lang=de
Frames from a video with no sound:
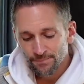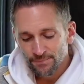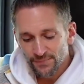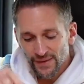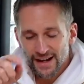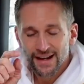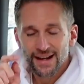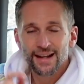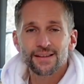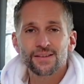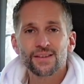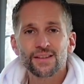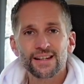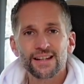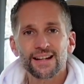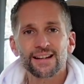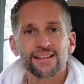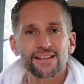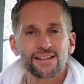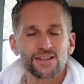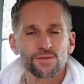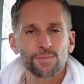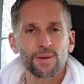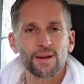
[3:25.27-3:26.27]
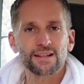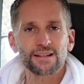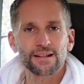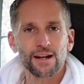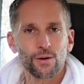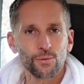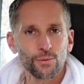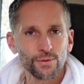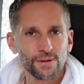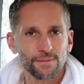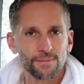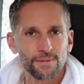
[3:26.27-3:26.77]
dann kannst du dir das entsprechend
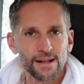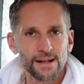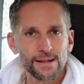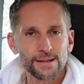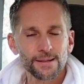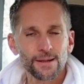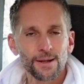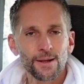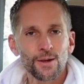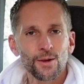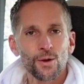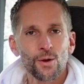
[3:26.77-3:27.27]
auswählen